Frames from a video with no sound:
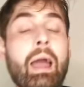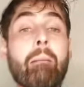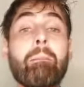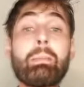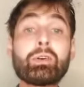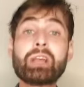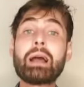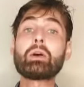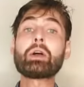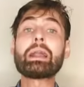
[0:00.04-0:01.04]
Vamos a
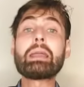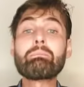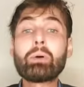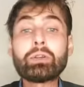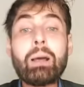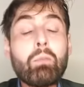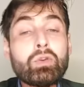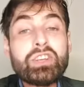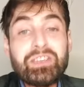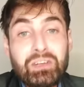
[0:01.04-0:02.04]
algo que les importa
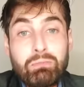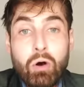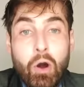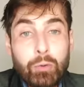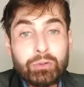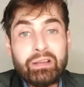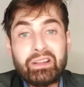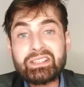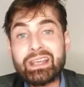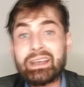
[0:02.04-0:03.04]
muchísimo a
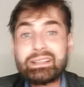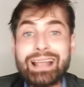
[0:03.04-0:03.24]
ustedes, que es